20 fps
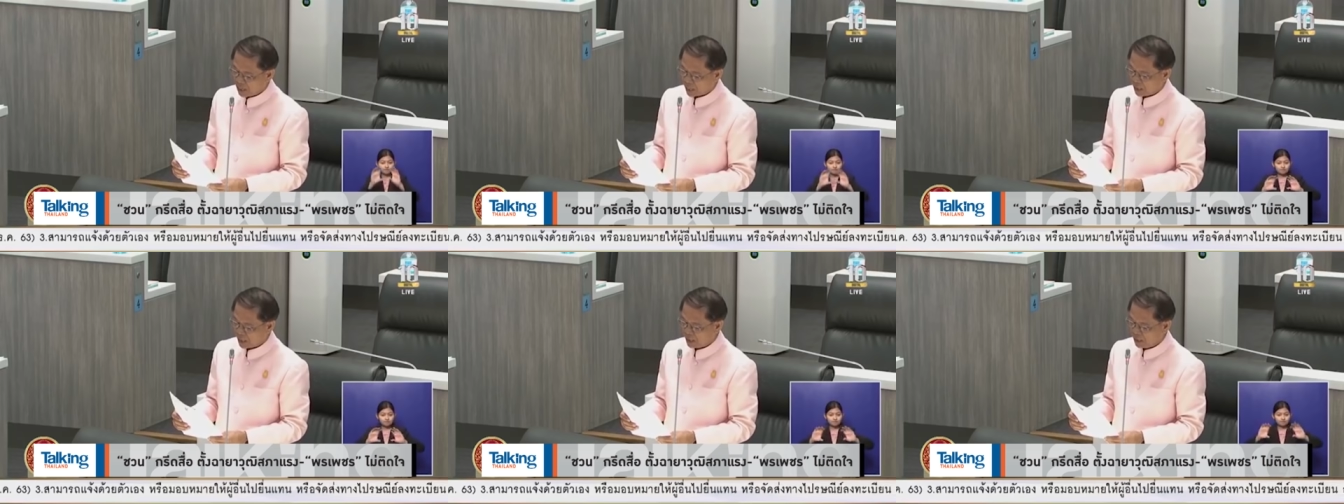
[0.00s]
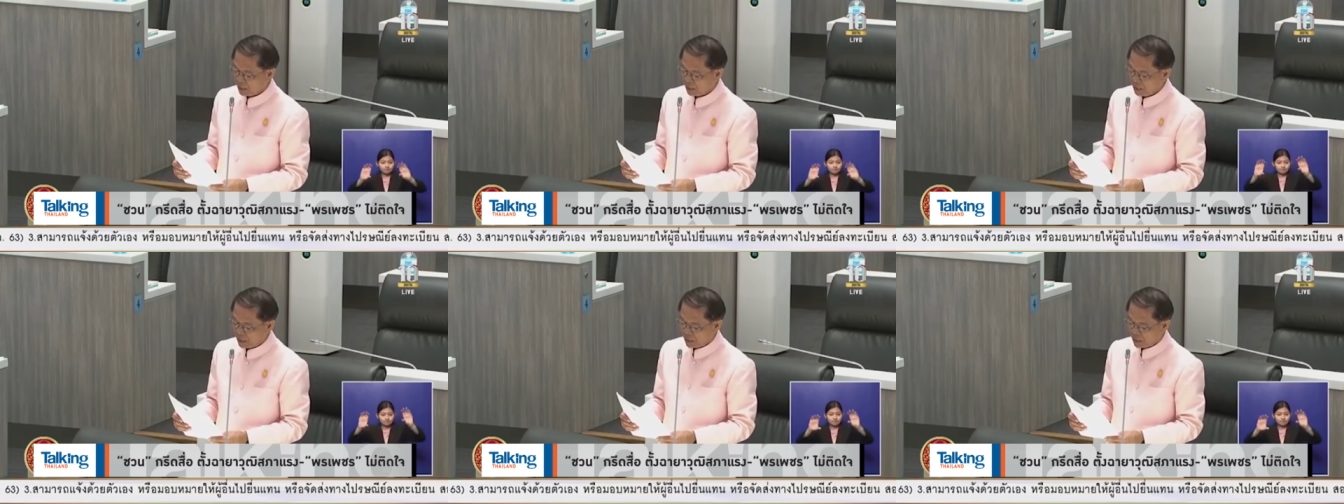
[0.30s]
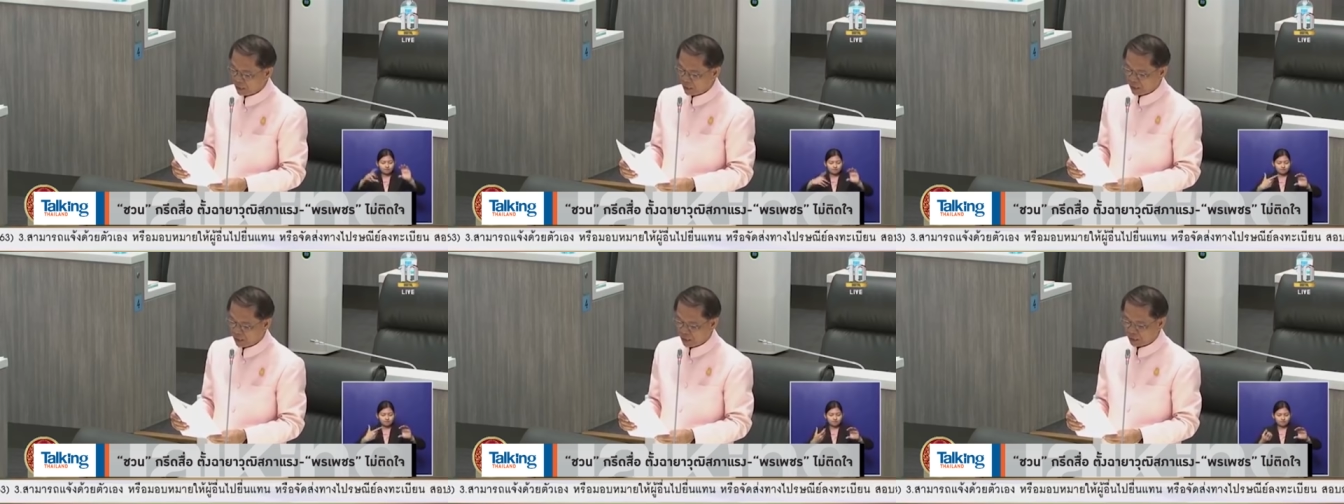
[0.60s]
ไม่ได้
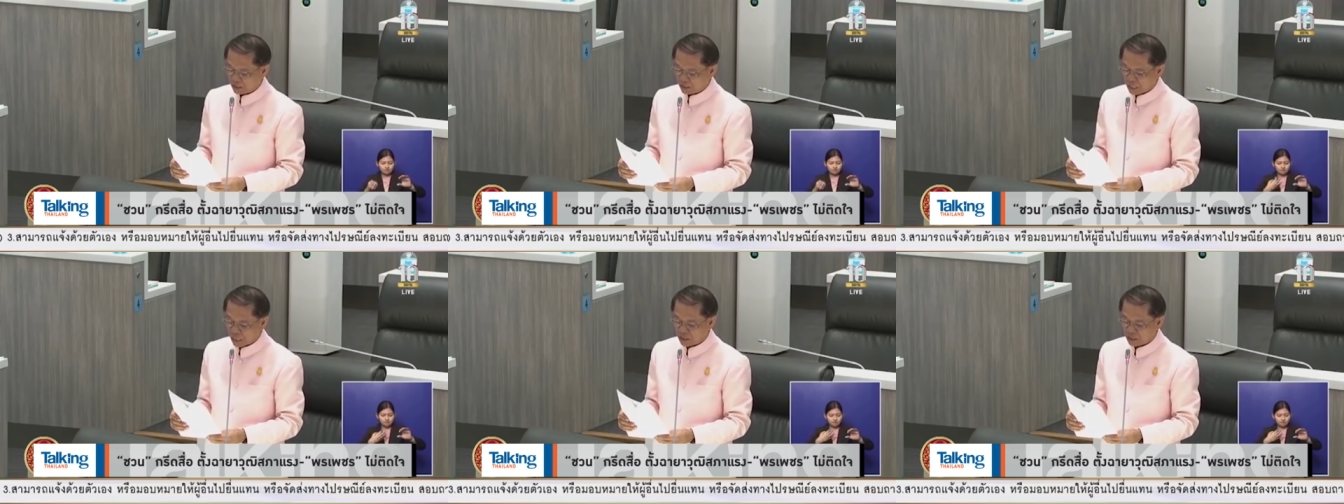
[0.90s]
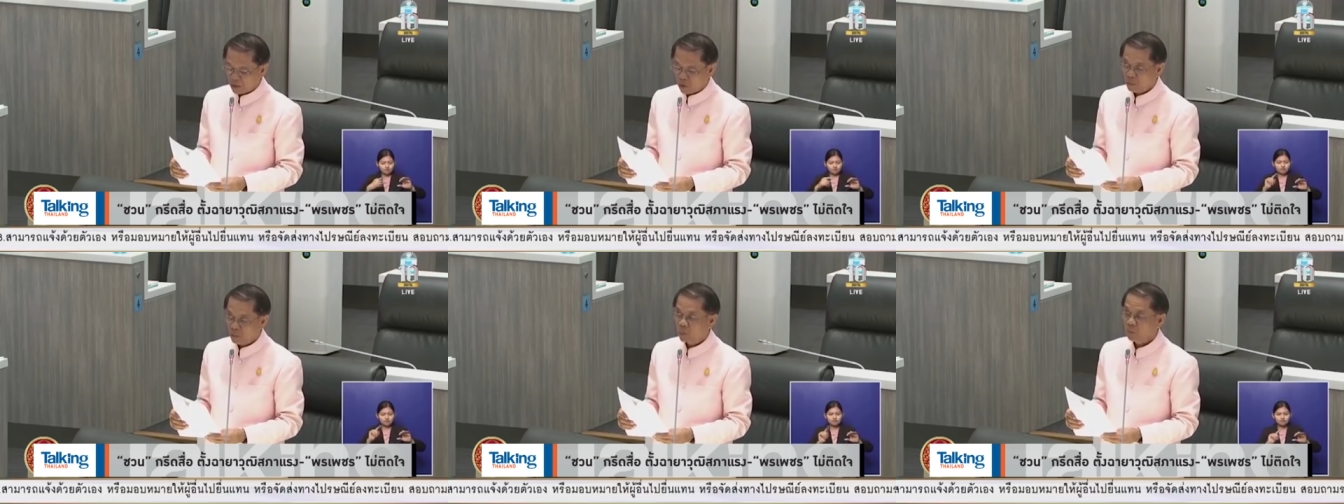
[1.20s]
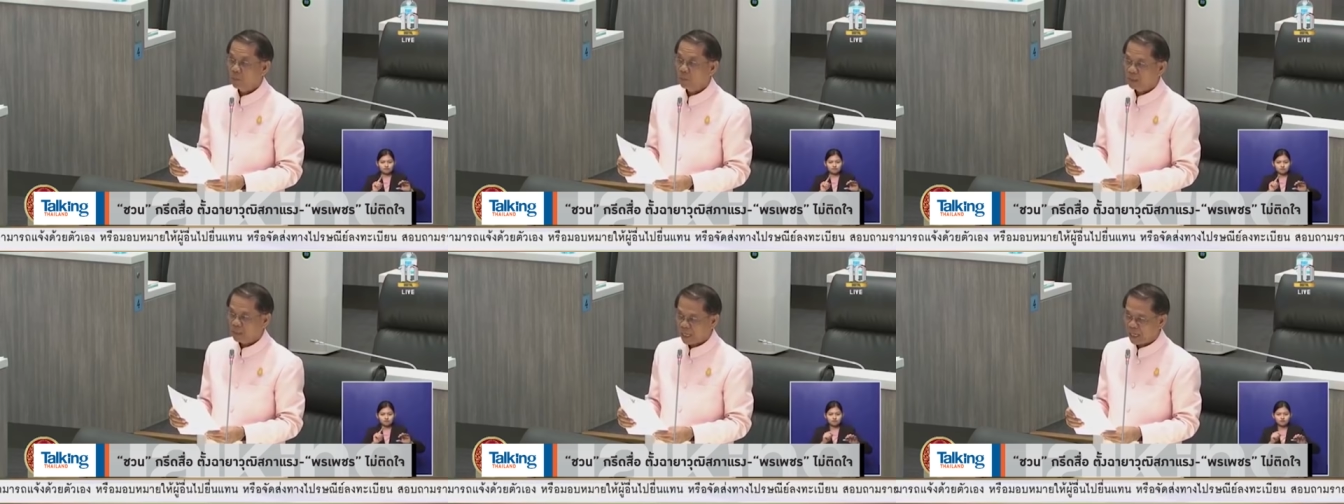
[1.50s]
คือความชอบธ
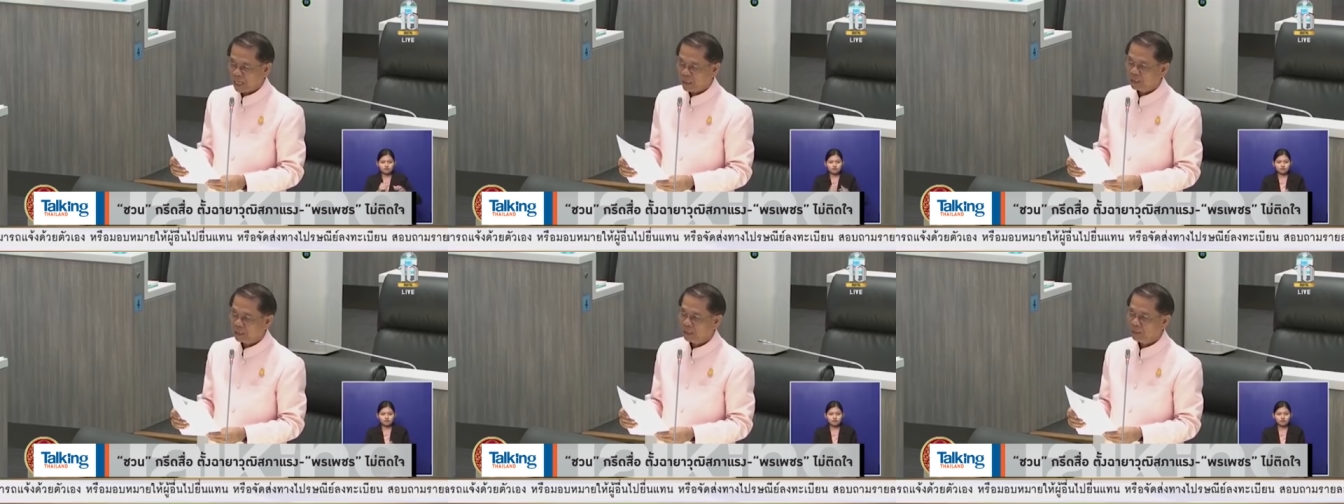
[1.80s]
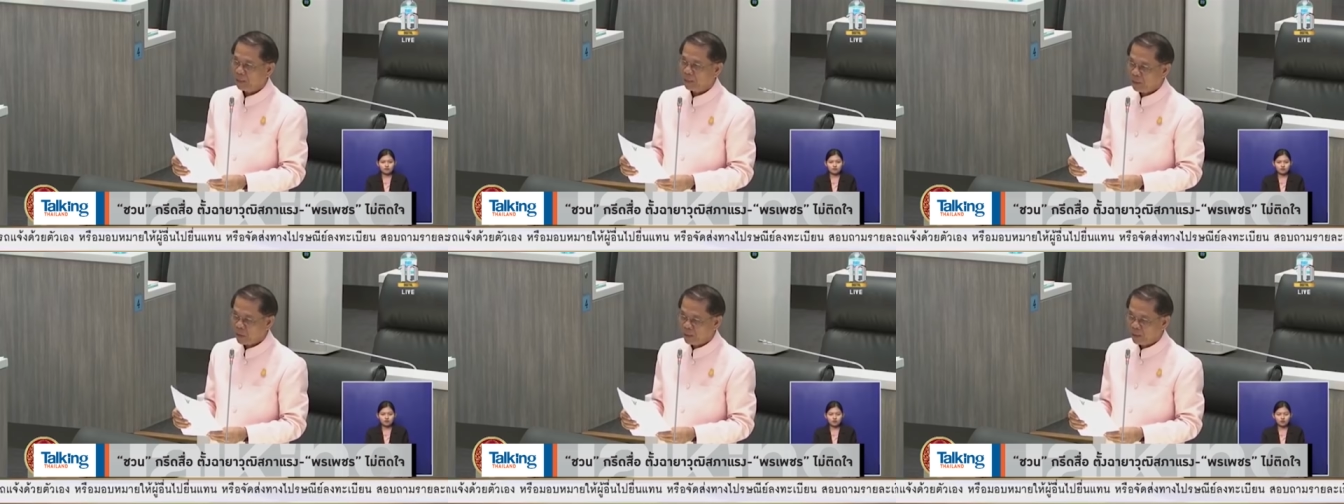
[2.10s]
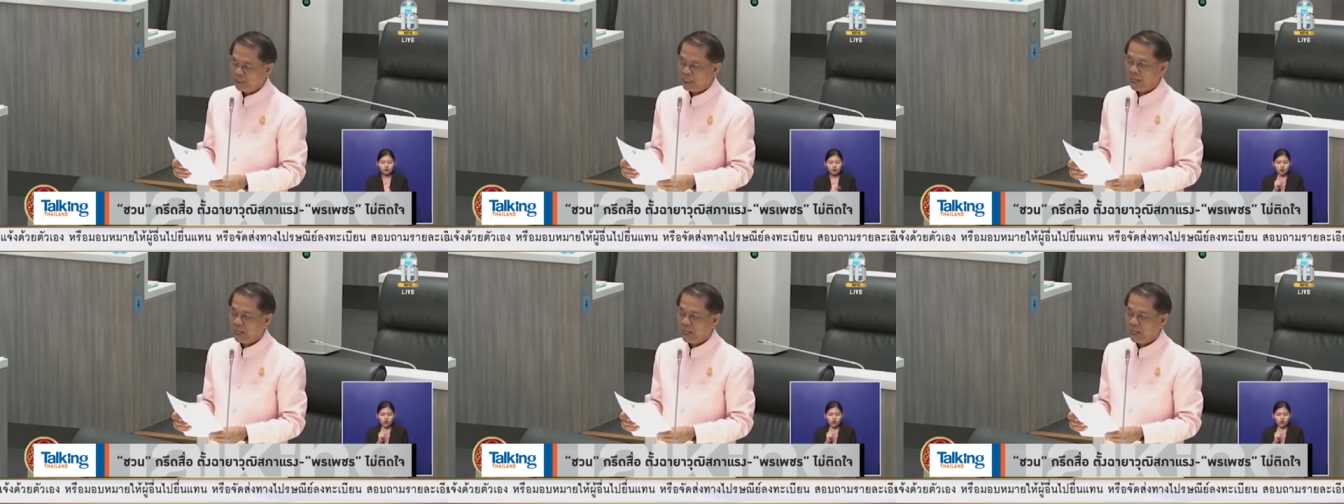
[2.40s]
รรมของวุฒิสภา